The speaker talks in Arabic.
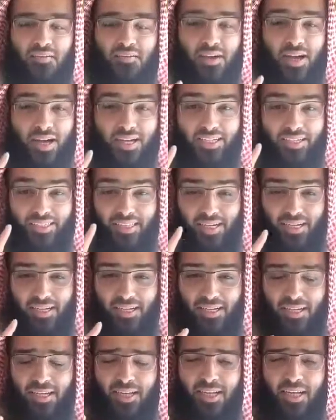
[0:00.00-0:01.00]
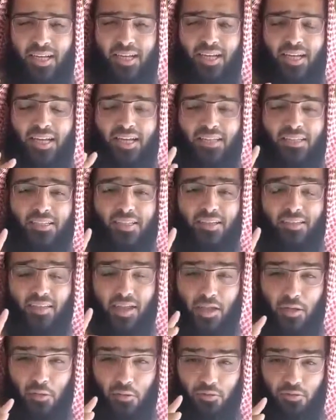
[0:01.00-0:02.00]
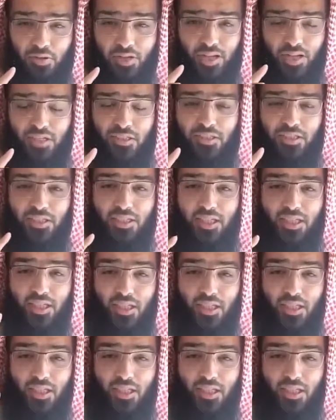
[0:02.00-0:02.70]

فائدة انتظار الفرج